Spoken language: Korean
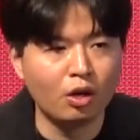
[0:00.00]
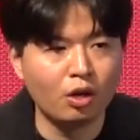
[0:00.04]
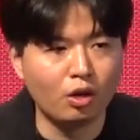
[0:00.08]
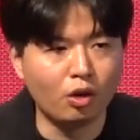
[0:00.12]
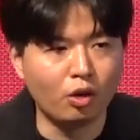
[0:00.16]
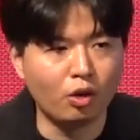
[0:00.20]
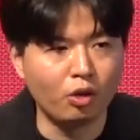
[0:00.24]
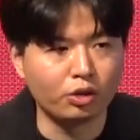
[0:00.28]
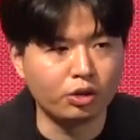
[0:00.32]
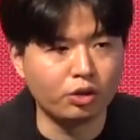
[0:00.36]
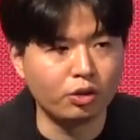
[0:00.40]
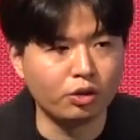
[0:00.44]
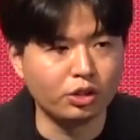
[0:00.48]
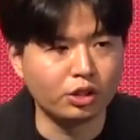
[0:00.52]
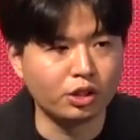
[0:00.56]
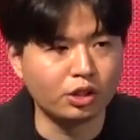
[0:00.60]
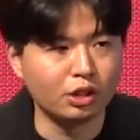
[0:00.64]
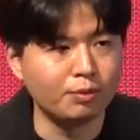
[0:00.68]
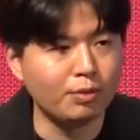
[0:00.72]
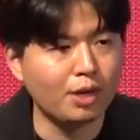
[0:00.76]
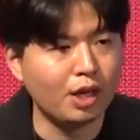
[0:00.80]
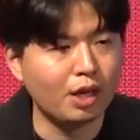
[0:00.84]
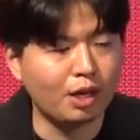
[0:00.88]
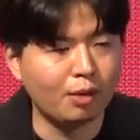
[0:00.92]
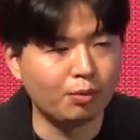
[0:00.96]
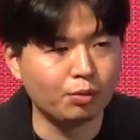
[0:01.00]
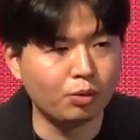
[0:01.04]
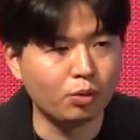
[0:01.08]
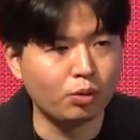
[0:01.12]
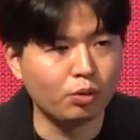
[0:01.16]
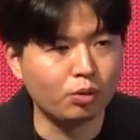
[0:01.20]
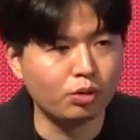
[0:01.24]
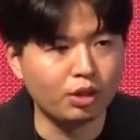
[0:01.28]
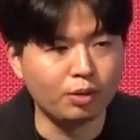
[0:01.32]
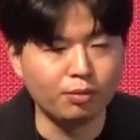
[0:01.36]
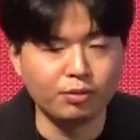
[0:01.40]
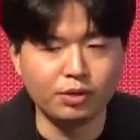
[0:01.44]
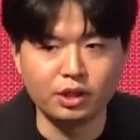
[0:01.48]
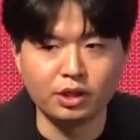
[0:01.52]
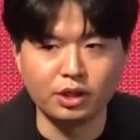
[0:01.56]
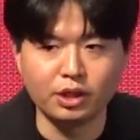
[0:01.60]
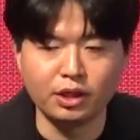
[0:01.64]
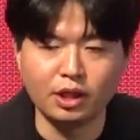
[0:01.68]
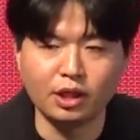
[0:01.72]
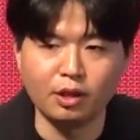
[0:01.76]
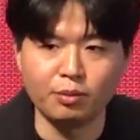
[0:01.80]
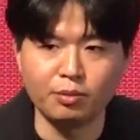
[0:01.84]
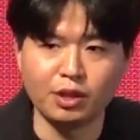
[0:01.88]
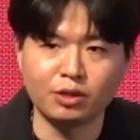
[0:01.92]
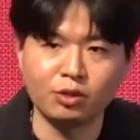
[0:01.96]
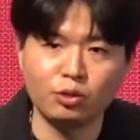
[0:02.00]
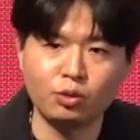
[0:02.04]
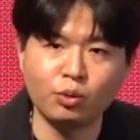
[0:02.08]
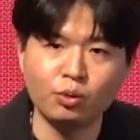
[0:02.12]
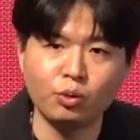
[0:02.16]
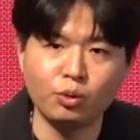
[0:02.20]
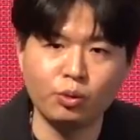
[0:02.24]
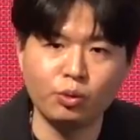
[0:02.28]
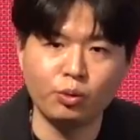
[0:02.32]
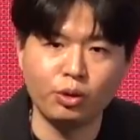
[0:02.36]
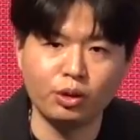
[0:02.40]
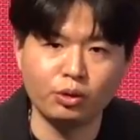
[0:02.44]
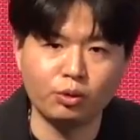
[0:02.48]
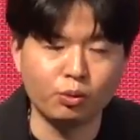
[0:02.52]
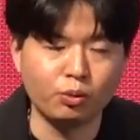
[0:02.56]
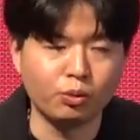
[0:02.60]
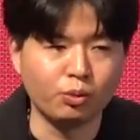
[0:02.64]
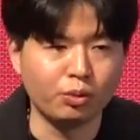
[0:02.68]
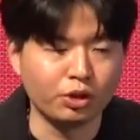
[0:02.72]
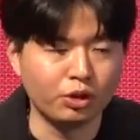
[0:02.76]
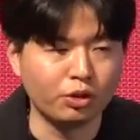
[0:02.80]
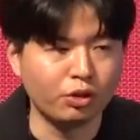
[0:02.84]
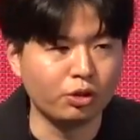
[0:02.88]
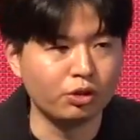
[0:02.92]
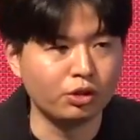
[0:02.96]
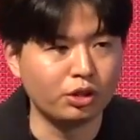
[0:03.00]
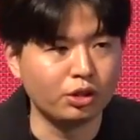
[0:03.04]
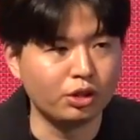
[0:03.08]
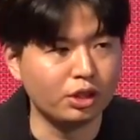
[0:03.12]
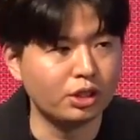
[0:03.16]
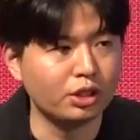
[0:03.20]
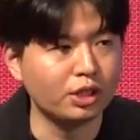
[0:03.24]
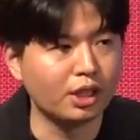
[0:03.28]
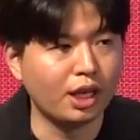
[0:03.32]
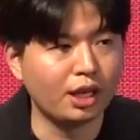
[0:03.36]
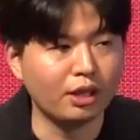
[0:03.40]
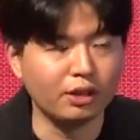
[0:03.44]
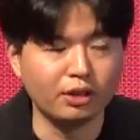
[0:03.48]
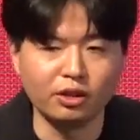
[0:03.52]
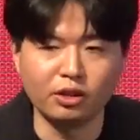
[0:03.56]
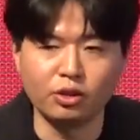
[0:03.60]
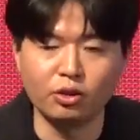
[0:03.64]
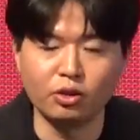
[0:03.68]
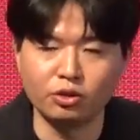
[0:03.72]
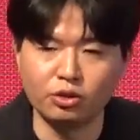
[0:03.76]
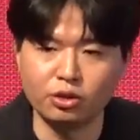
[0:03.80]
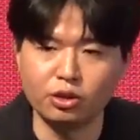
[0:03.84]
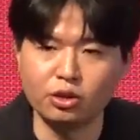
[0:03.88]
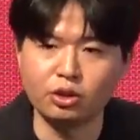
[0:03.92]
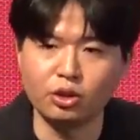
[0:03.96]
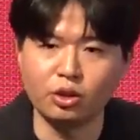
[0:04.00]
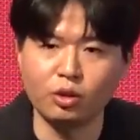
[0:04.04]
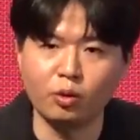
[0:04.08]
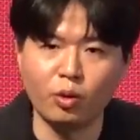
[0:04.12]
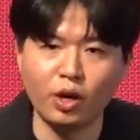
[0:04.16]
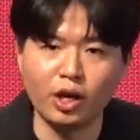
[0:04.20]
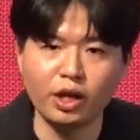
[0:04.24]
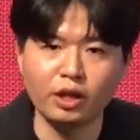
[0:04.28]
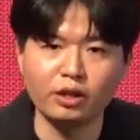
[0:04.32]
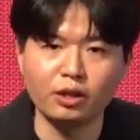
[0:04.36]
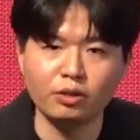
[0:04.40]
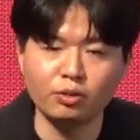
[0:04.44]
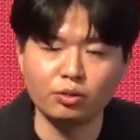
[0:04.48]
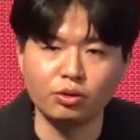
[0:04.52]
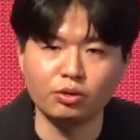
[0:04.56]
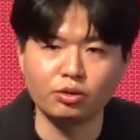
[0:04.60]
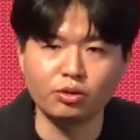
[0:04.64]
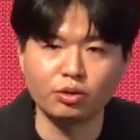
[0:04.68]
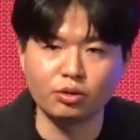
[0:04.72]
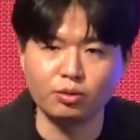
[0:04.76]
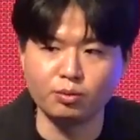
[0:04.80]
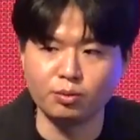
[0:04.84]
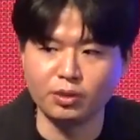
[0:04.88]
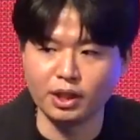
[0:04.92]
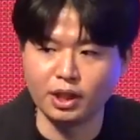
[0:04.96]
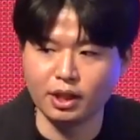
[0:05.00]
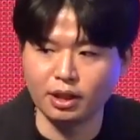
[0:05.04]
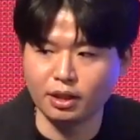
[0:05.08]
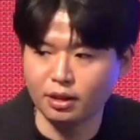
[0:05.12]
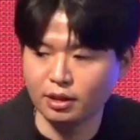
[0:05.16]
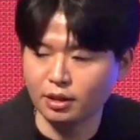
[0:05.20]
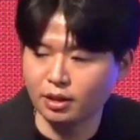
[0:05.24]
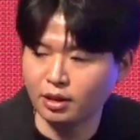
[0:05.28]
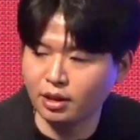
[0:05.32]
어, 어떤 이제 음악 감독님들이나 음악 스튜디오에도 이런 니즈가 있는 것을 저희는 확인할 수 있었습니다.